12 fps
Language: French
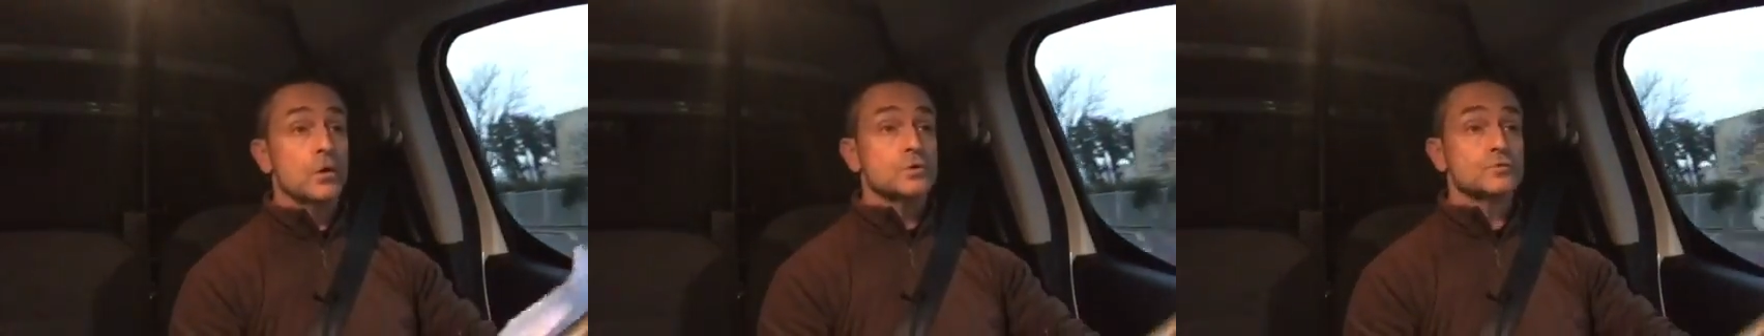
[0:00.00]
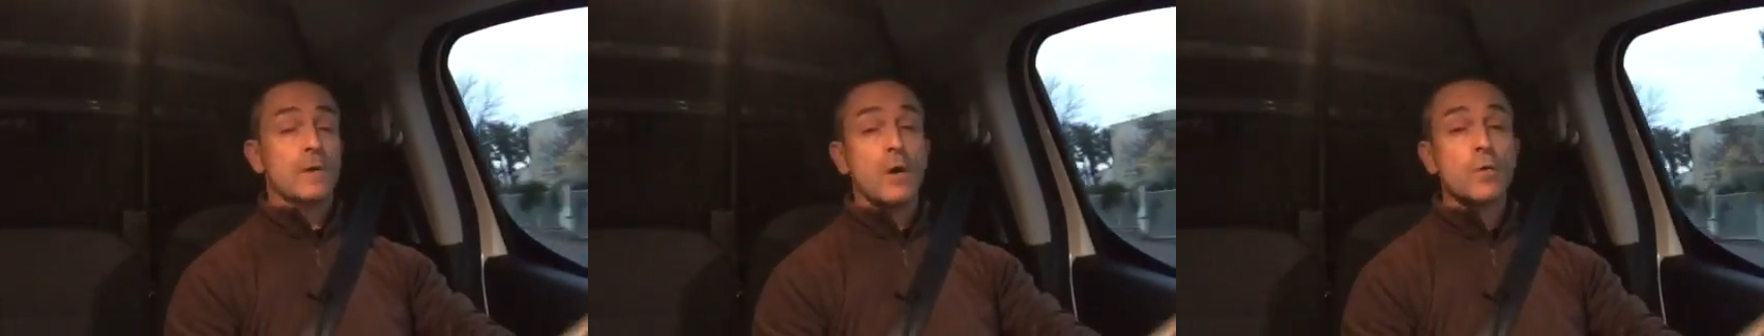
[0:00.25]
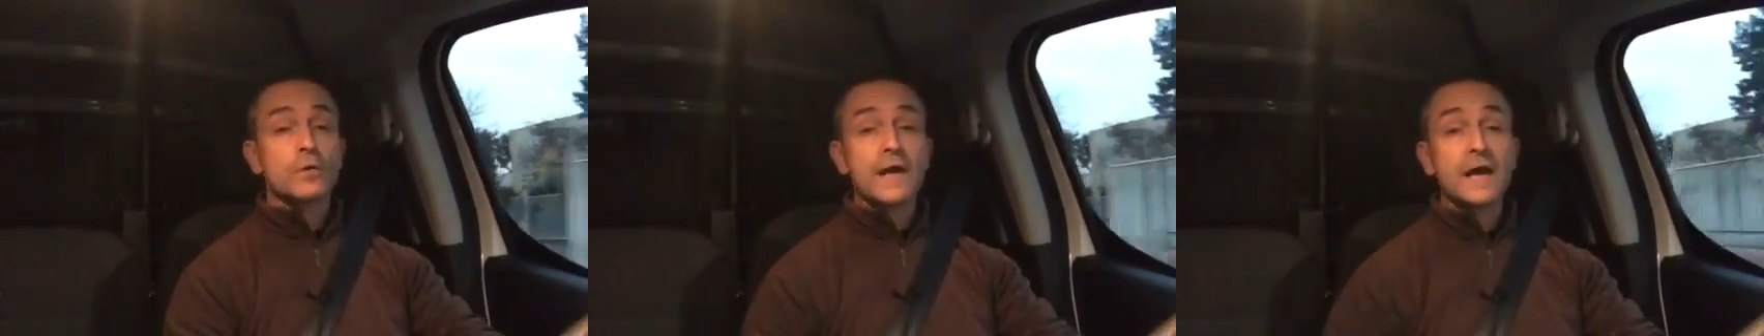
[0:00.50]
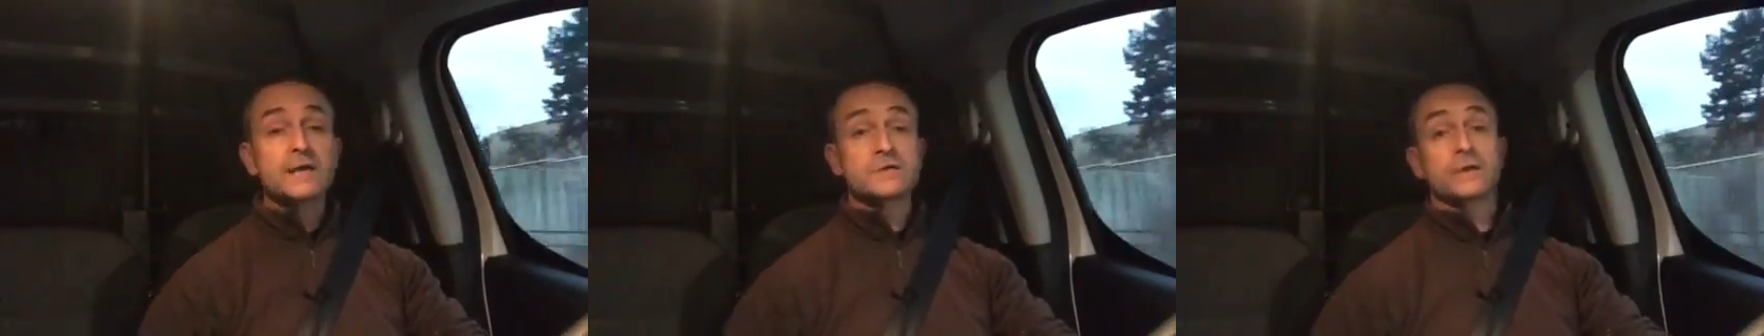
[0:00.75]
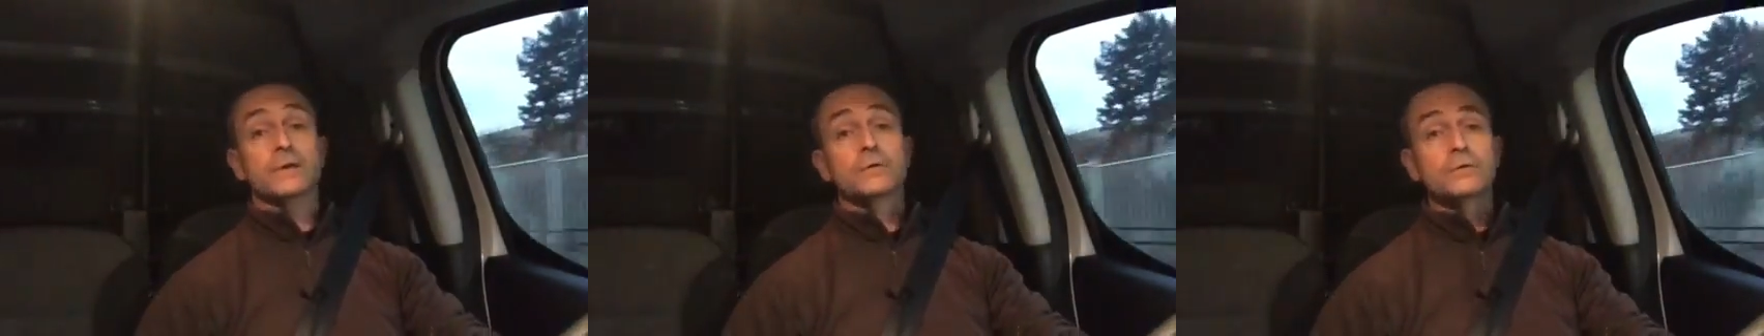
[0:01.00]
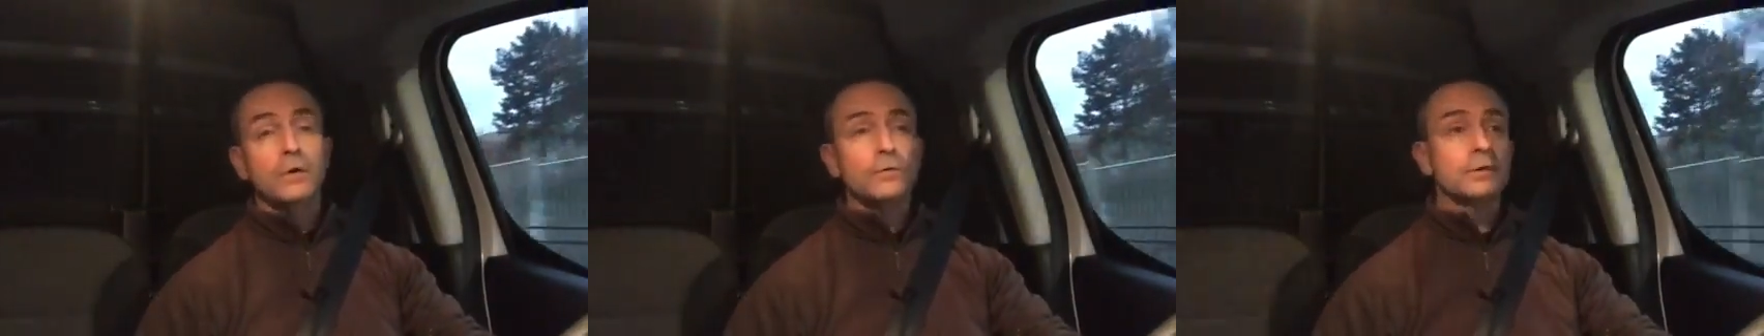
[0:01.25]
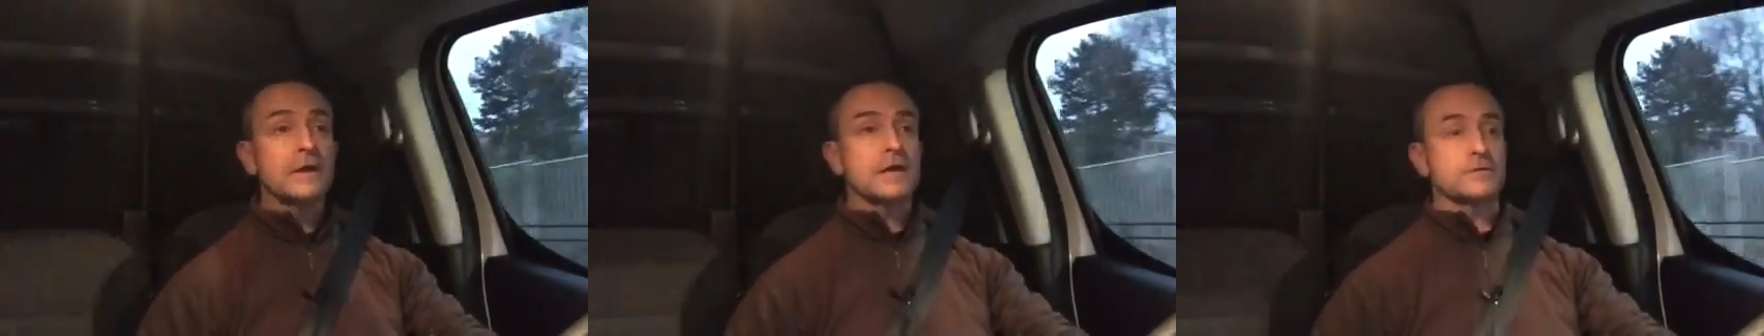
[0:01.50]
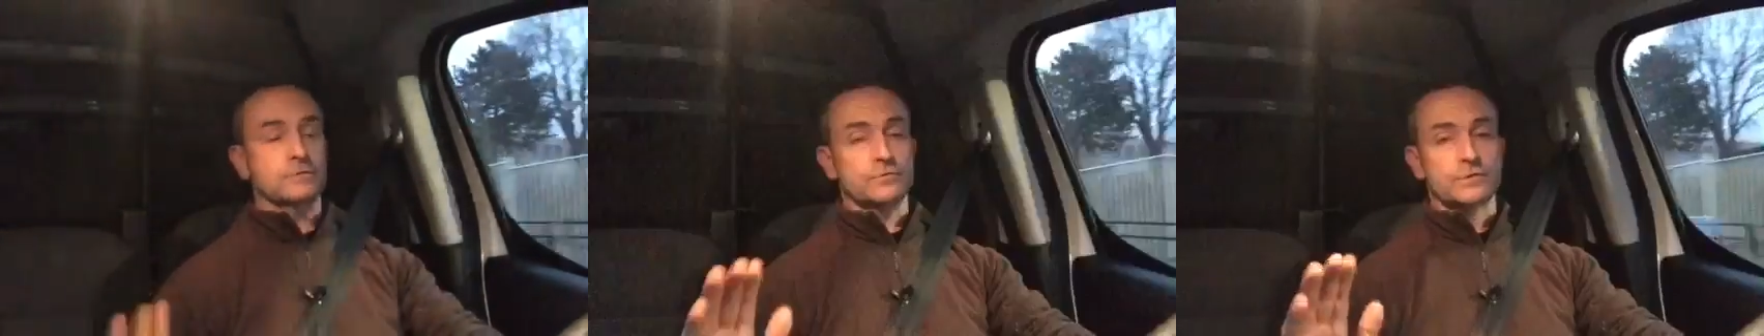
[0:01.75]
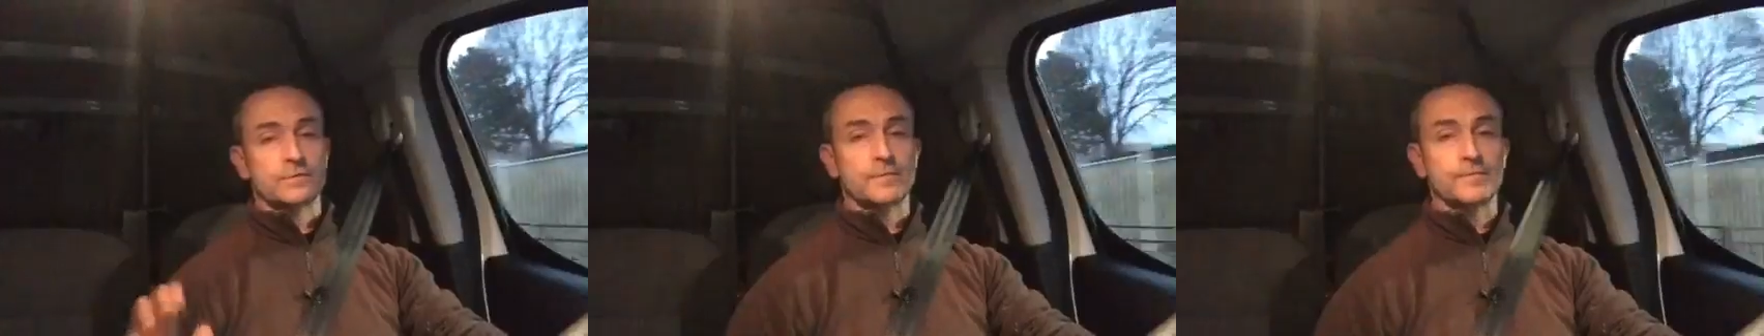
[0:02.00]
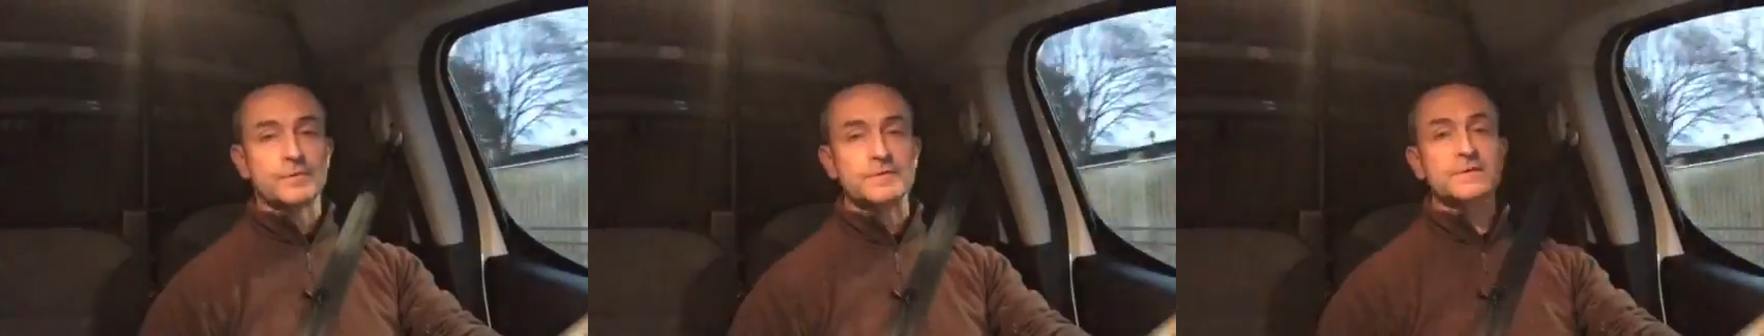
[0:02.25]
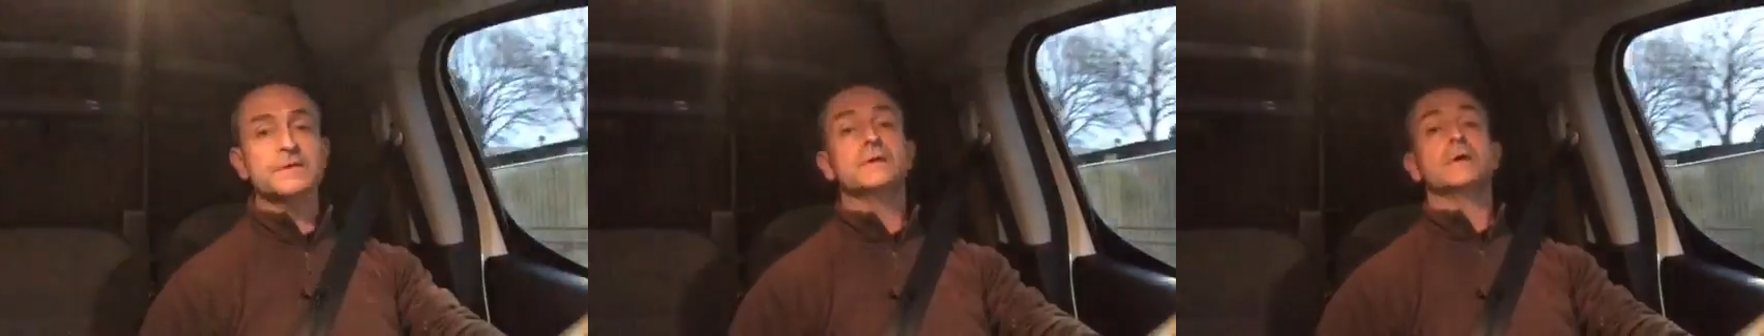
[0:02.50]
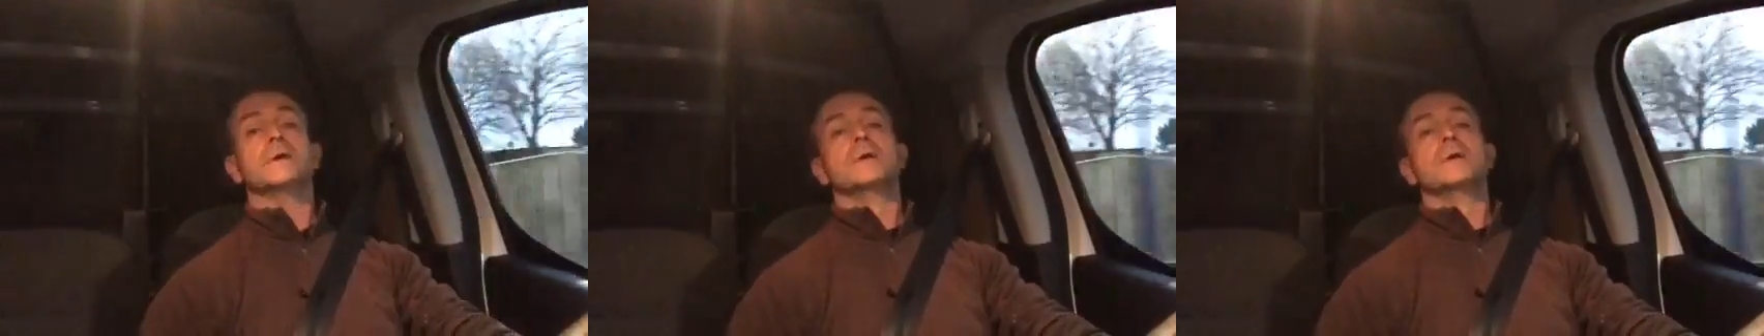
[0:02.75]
soit au gaz et encore le gaz, je ne sais même pas si